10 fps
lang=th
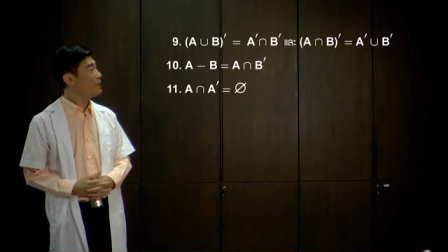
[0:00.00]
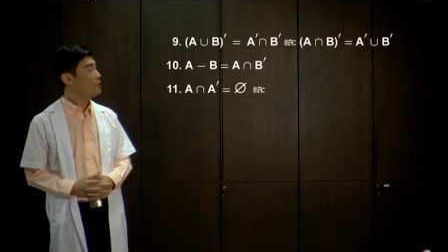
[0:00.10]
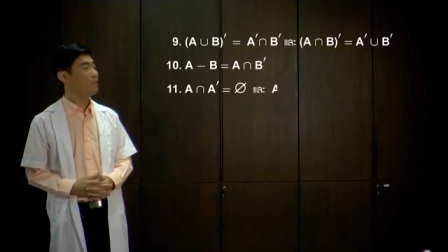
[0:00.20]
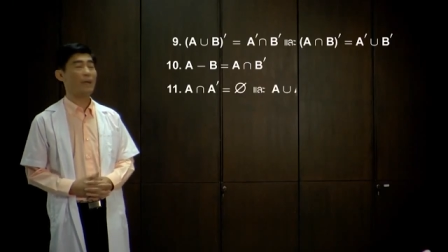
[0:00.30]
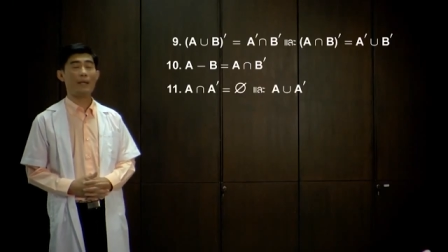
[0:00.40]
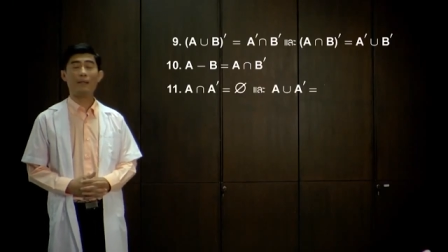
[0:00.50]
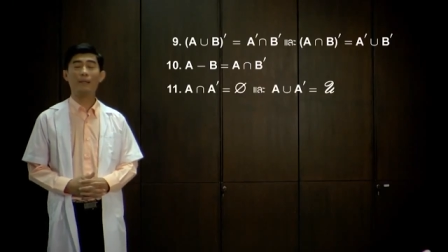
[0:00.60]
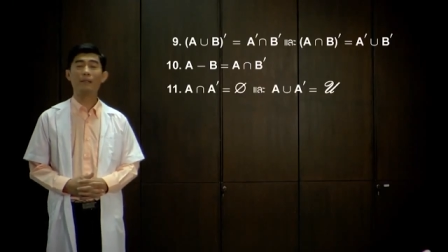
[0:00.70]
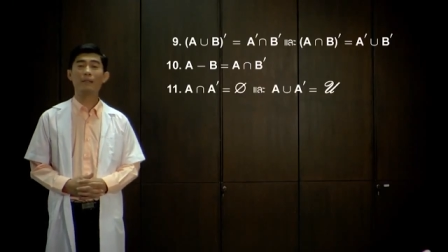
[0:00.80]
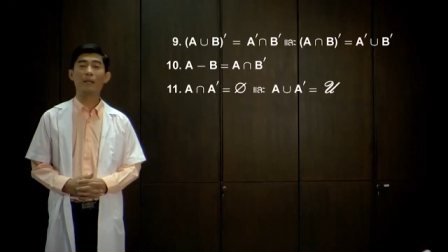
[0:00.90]
กลักษณ์ที่
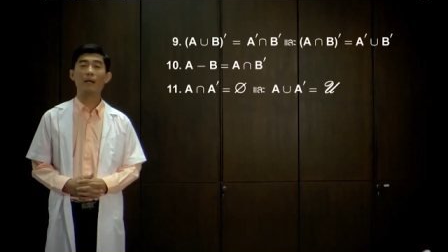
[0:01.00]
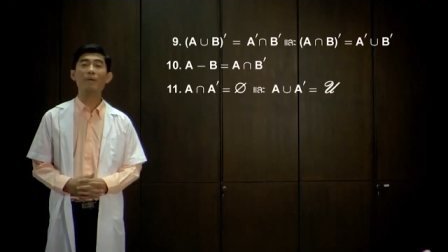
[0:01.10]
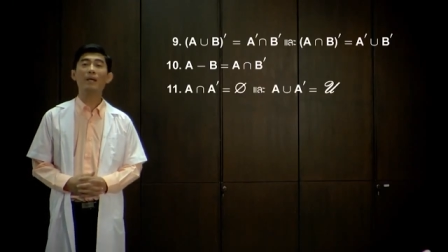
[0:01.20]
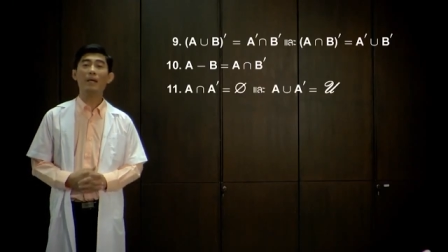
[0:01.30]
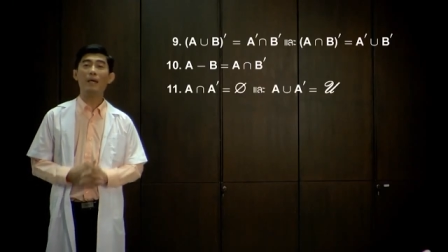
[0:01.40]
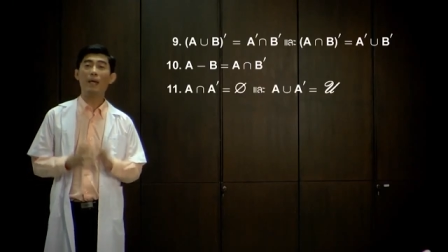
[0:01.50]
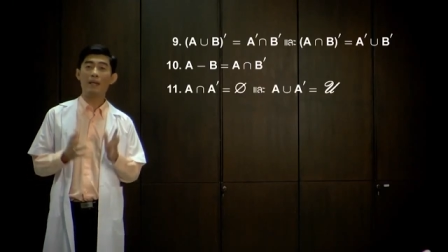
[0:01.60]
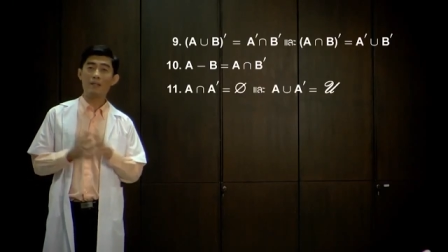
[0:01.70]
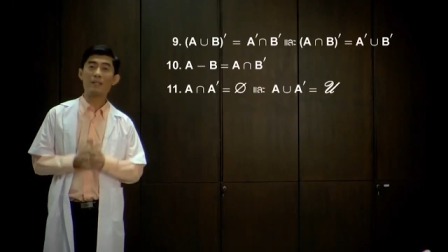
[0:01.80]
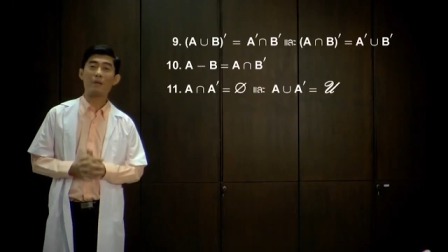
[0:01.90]
11นะครับ A
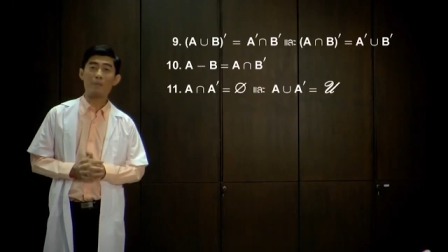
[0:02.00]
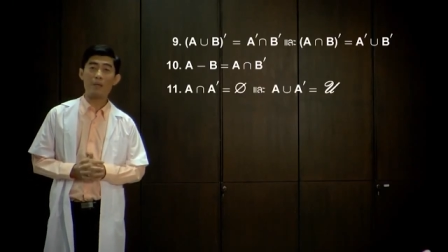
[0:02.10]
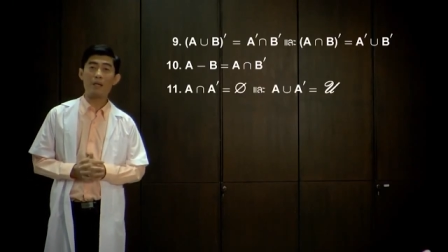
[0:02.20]
intersect